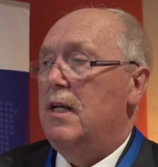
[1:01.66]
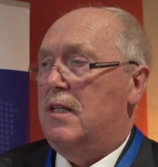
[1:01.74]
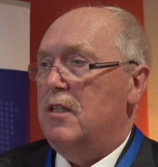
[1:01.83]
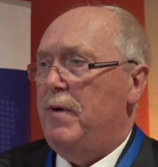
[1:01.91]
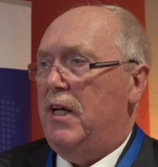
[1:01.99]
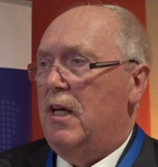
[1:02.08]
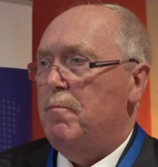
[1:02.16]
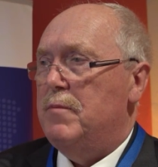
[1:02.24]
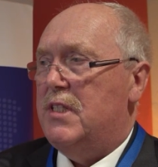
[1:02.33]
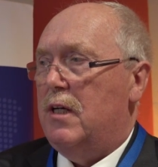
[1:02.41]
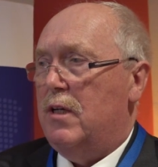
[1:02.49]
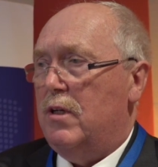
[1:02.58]
Dass man
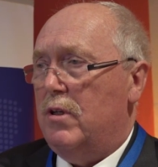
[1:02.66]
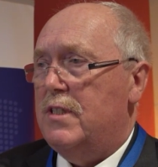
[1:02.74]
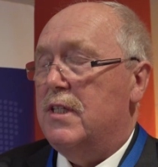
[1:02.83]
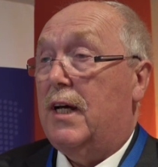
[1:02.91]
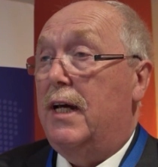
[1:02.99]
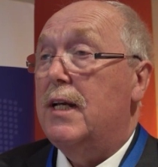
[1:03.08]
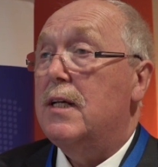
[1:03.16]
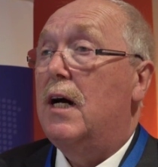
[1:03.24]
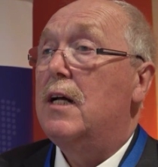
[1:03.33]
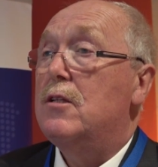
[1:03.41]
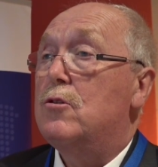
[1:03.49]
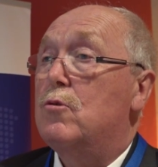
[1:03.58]
eben sehr kurze
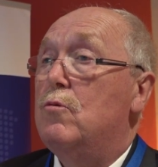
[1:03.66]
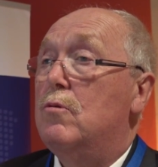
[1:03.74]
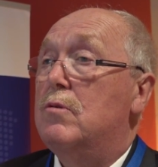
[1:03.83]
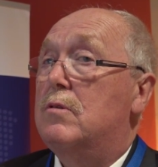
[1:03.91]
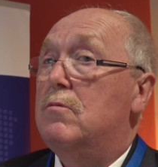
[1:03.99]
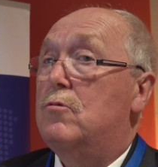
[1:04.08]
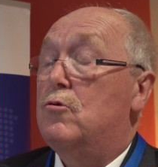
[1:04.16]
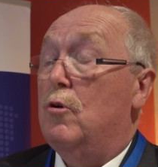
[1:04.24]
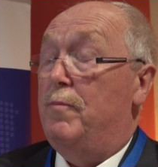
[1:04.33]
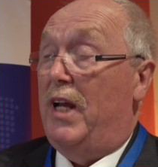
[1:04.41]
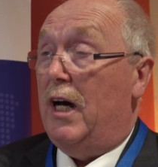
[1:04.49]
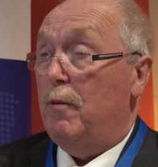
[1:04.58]
Drähte hat zu
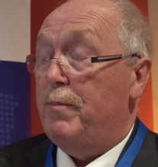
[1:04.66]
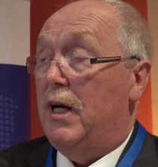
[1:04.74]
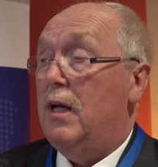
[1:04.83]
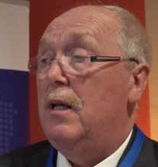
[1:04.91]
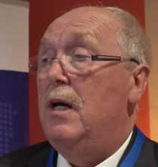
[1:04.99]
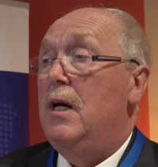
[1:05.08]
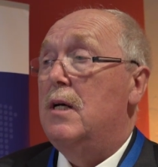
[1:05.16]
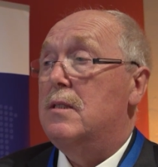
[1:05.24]
zum Nachbarn,